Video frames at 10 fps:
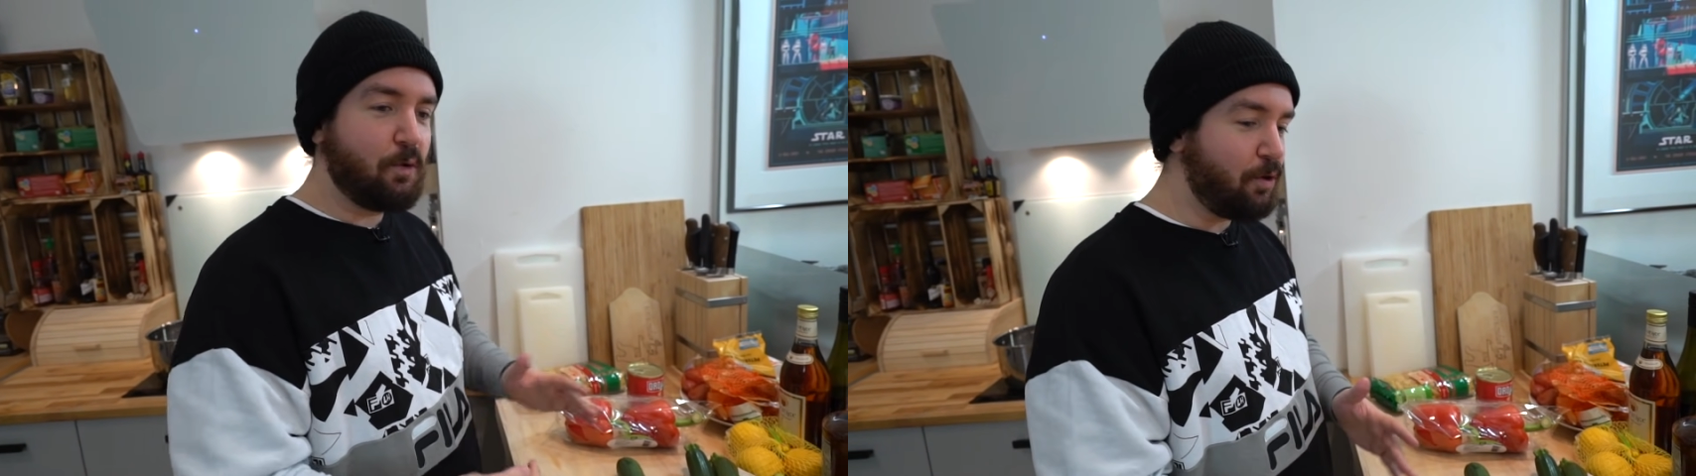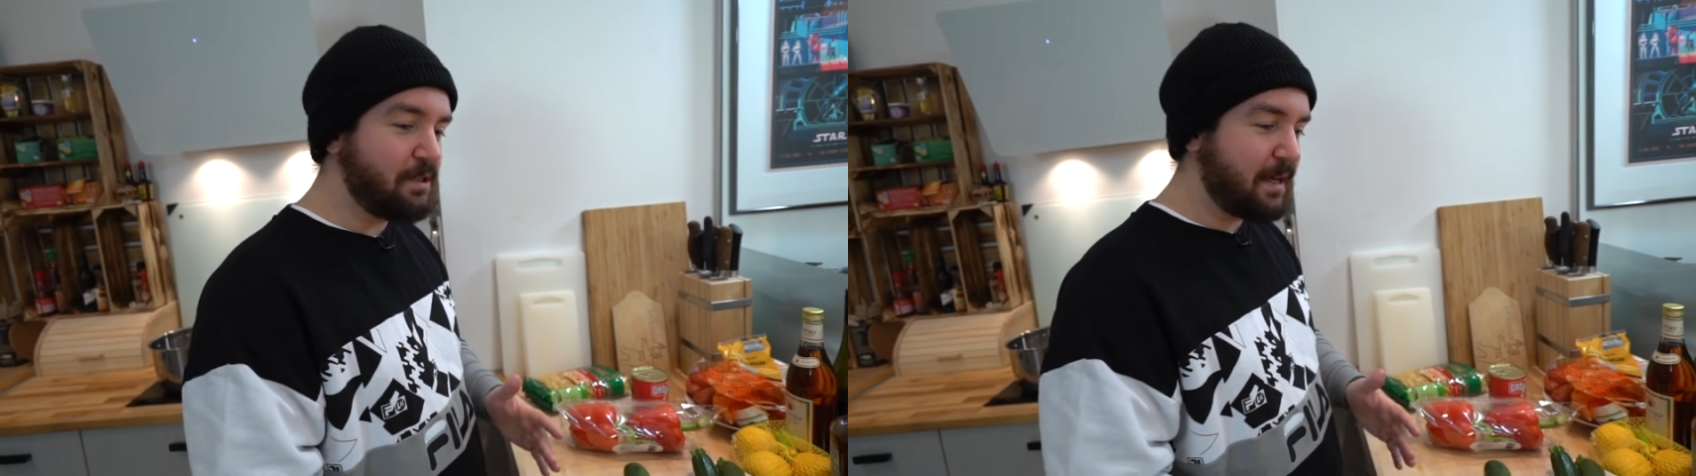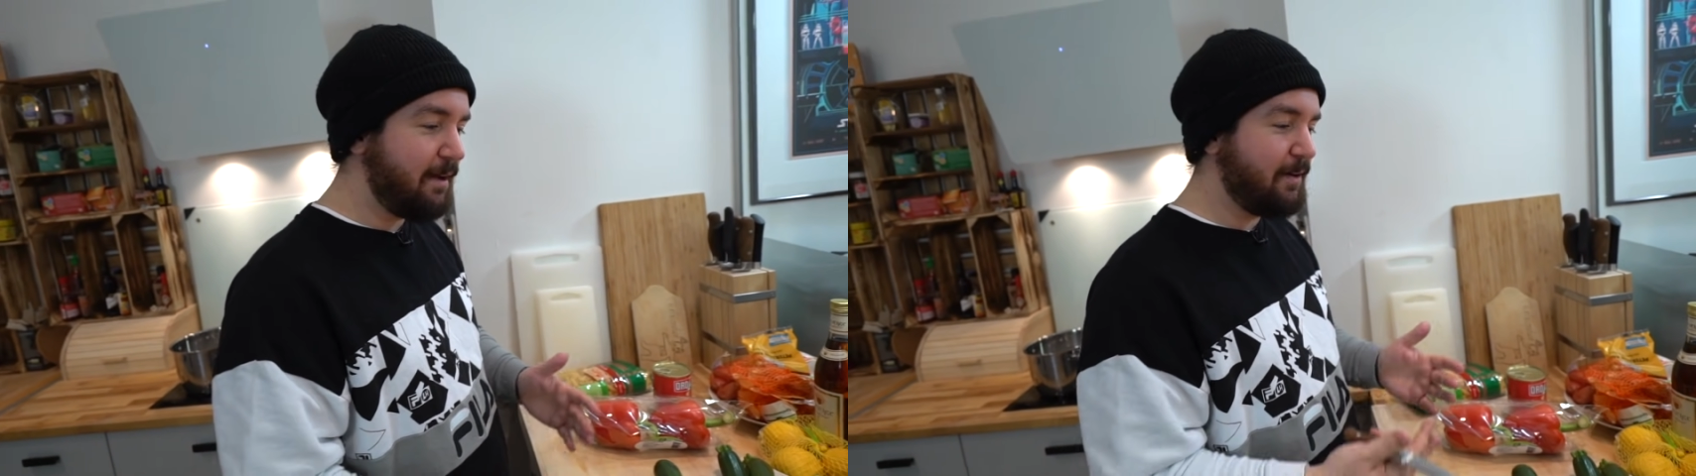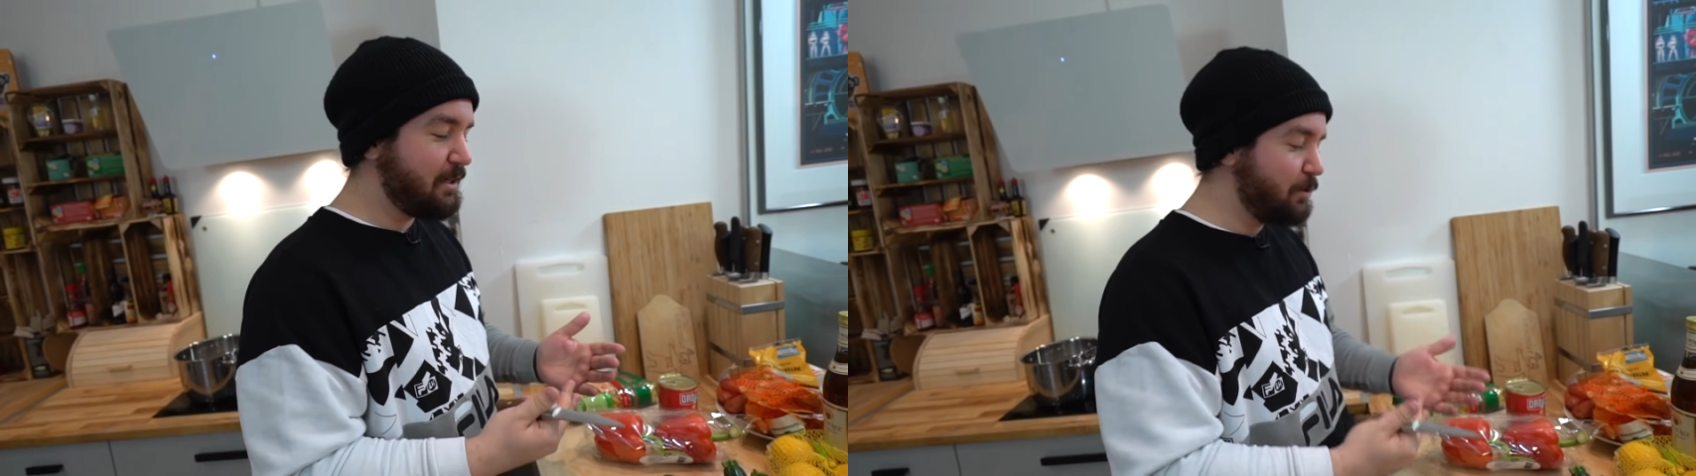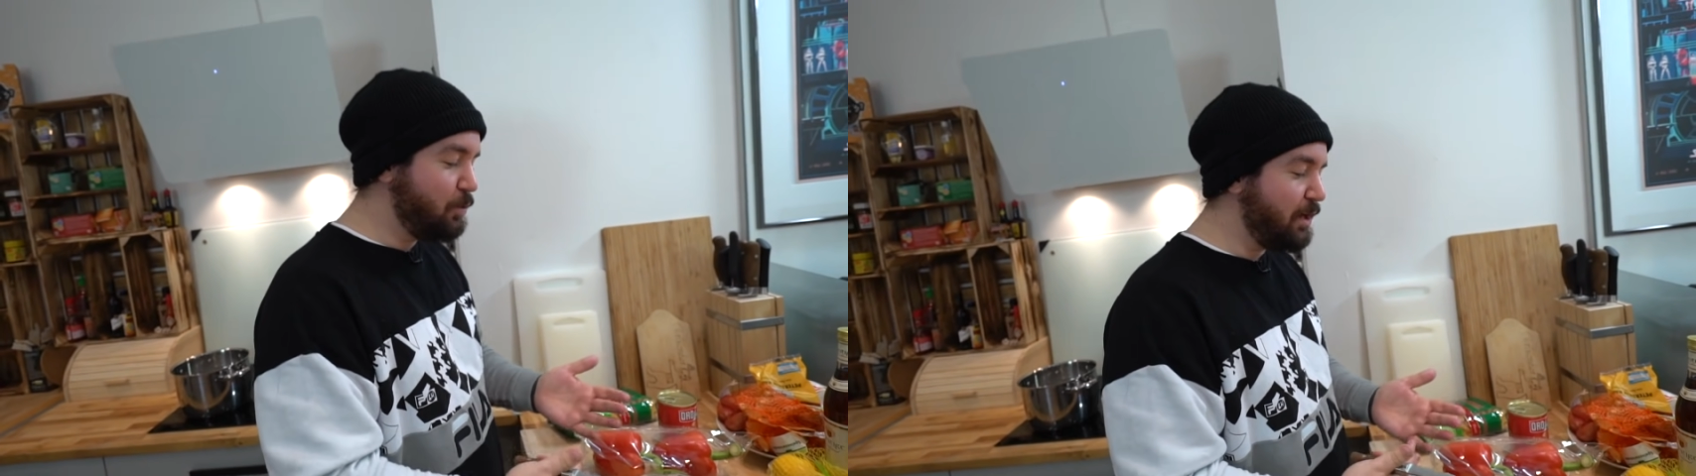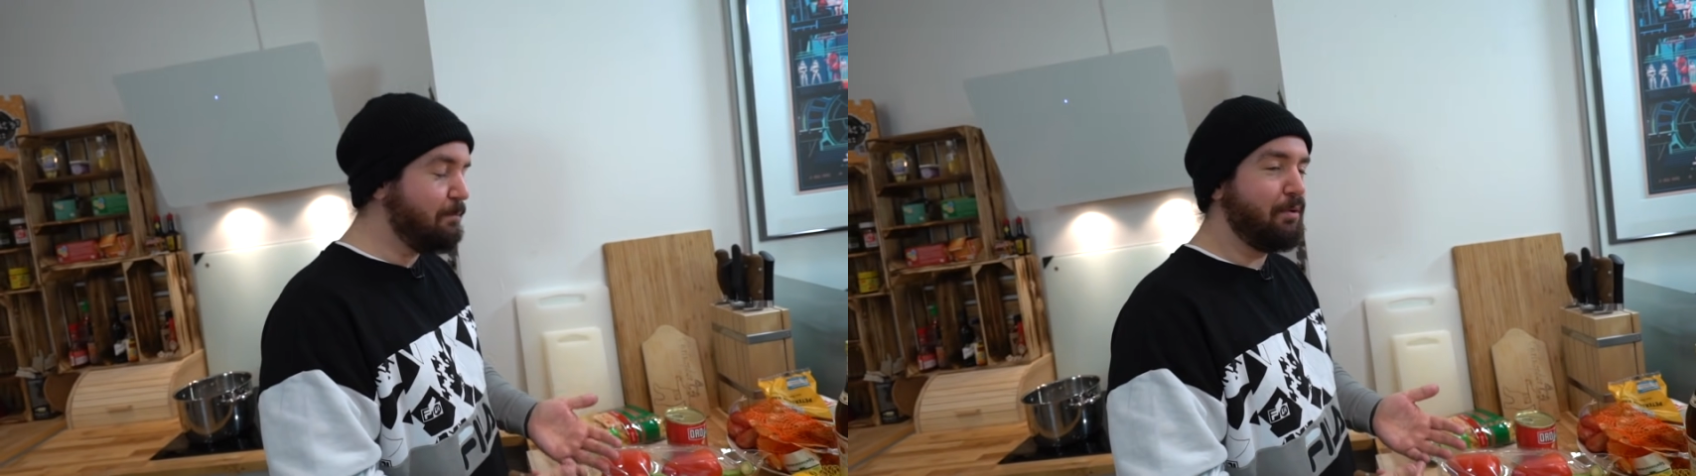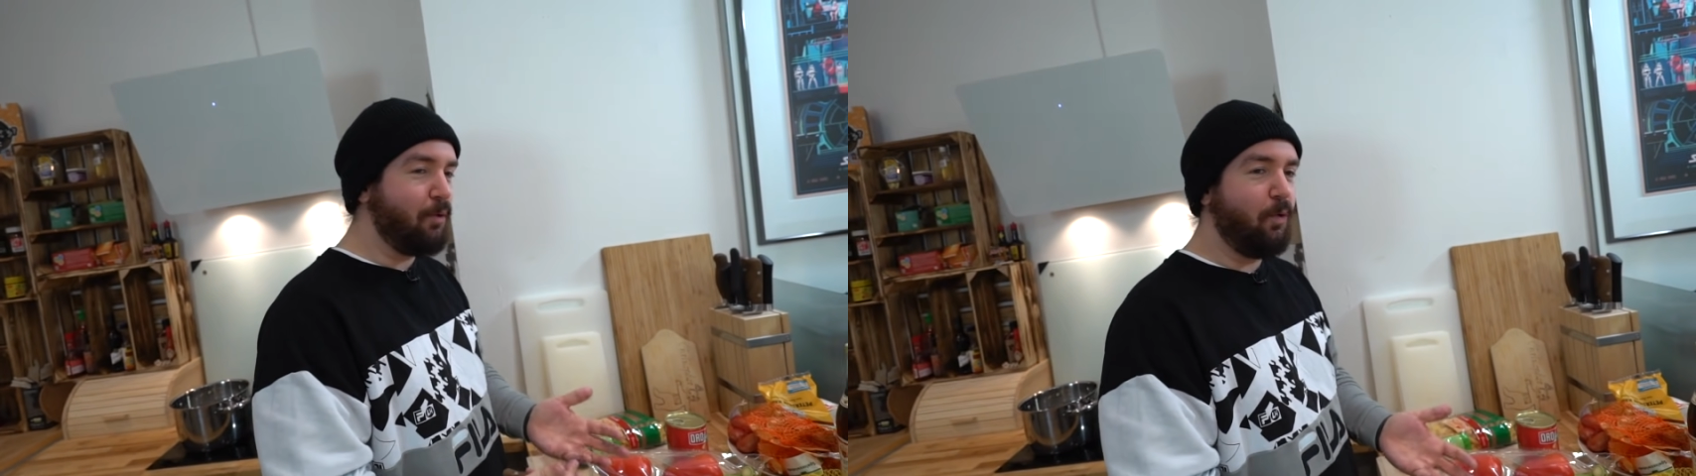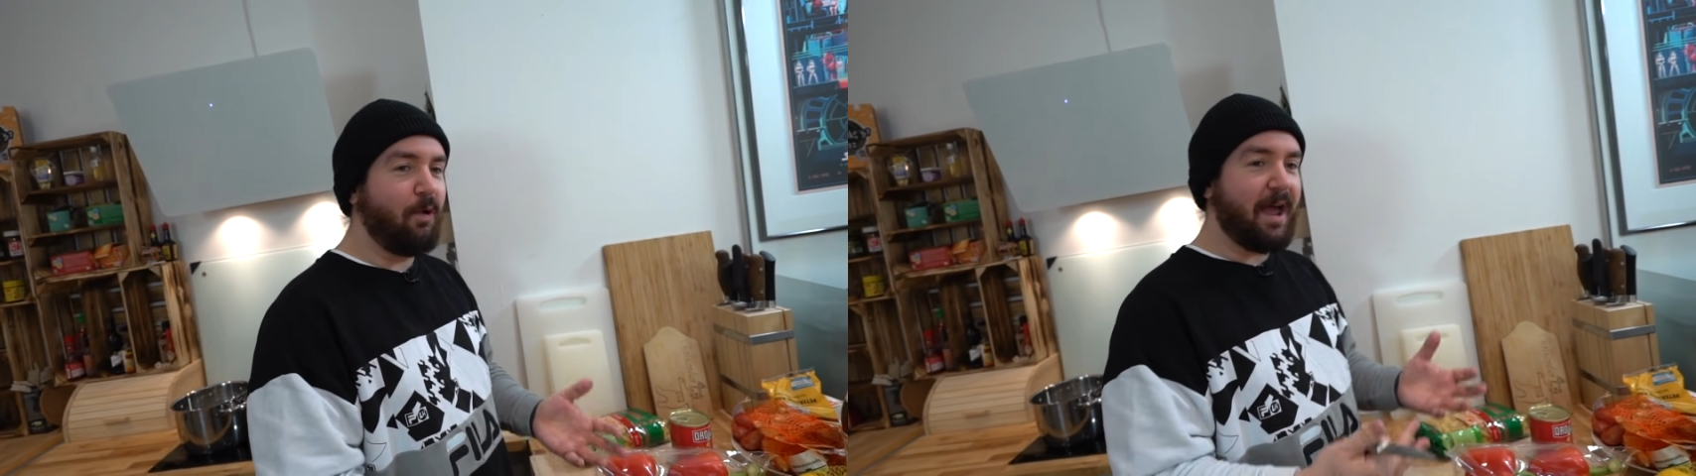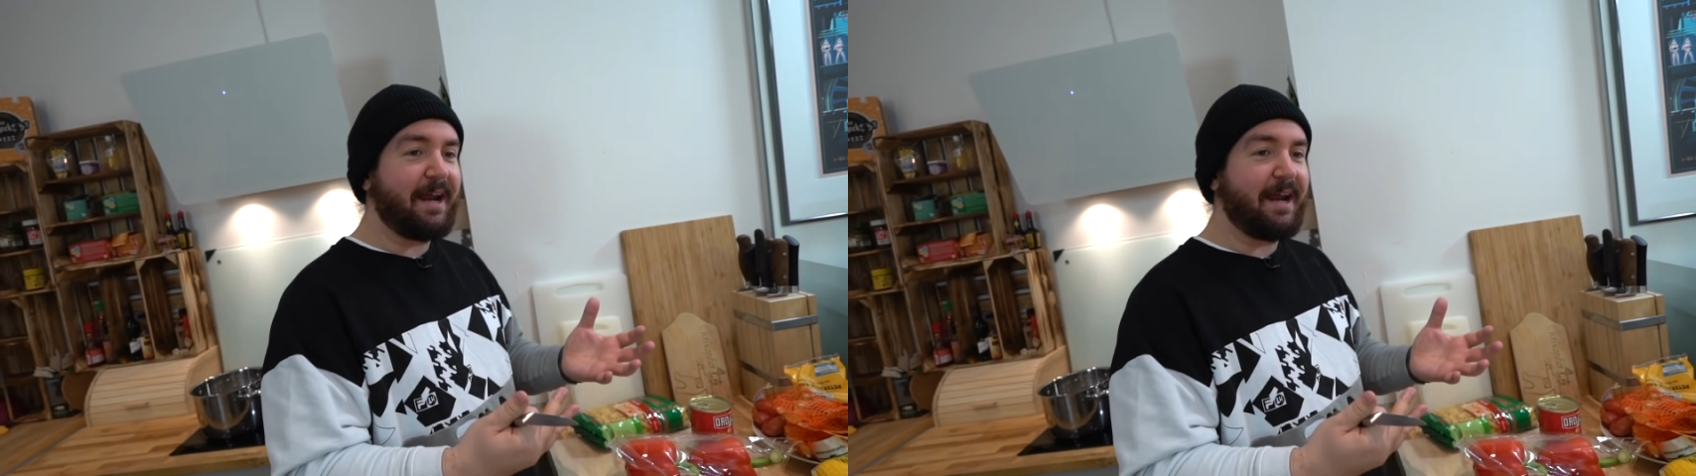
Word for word: konträr, weil ich nur im Büro